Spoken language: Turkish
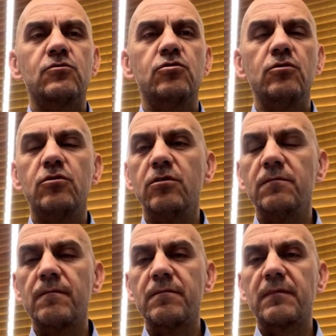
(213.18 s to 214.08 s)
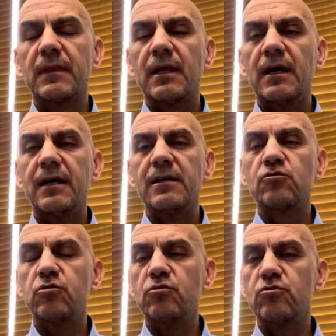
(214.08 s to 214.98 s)
çünkü
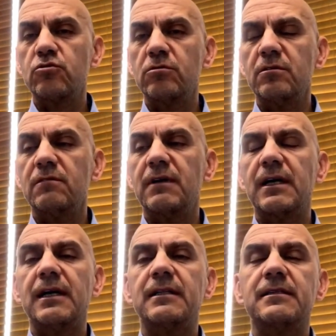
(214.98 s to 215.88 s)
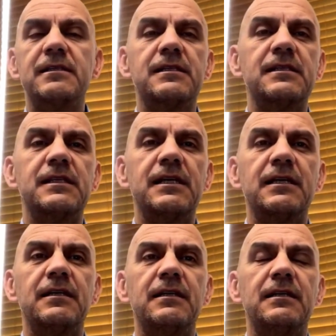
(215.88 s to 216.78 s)
hayat çok uzun ve hayatın
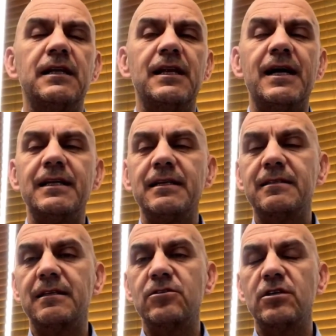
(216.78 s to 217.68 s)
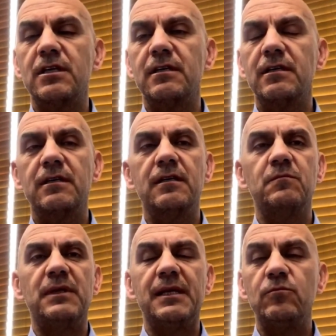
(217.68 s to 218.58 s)
size neler
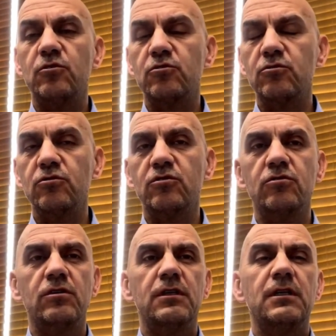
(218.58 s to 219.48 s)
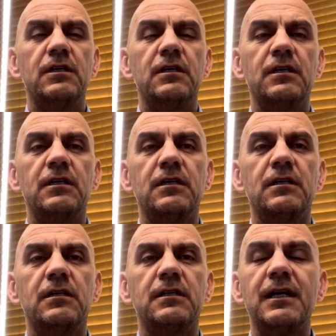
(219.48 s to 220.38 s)
getireceğini bilemiyorsunuz. E,
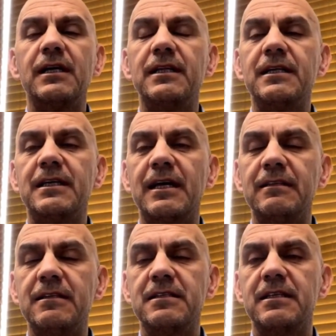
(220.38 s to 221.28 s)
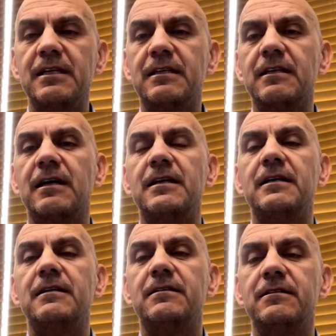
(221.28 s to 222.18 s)
ne kadar kendinizi yetkin
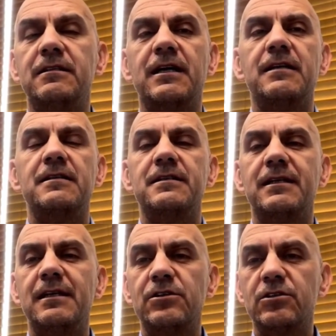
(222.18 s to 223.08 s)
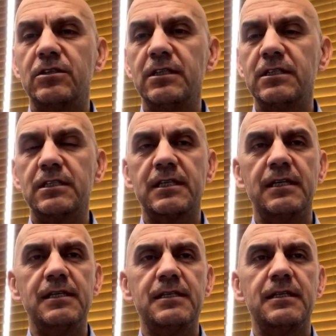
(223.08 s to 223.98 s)
hale getirir, kendinizi
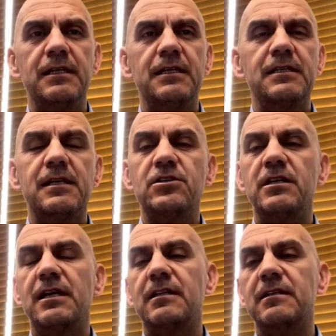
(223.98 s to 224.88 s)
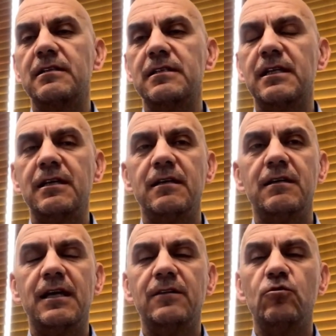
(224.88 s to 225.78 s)
geliştirirseniz seçeneklerinizde
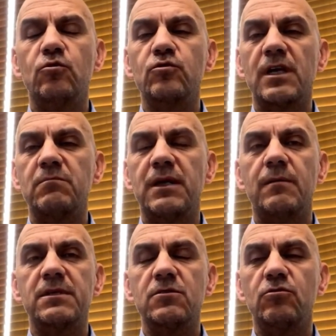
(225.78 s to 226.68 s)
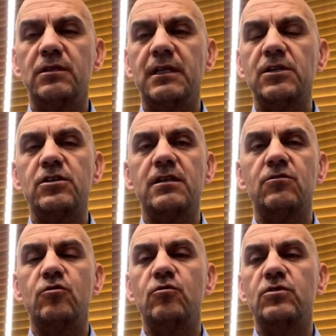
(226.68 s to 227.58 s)
kendi okulunuzdan bağımsız o derece
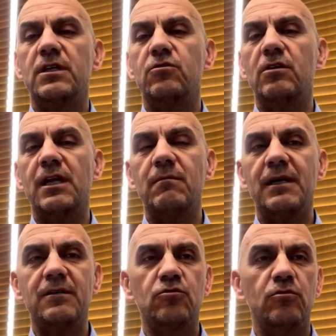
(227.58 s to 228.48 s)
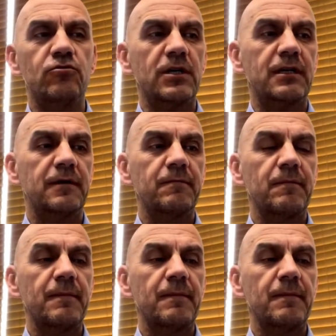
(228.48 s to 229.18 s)
önünüzdeki dönem artıyor olacak.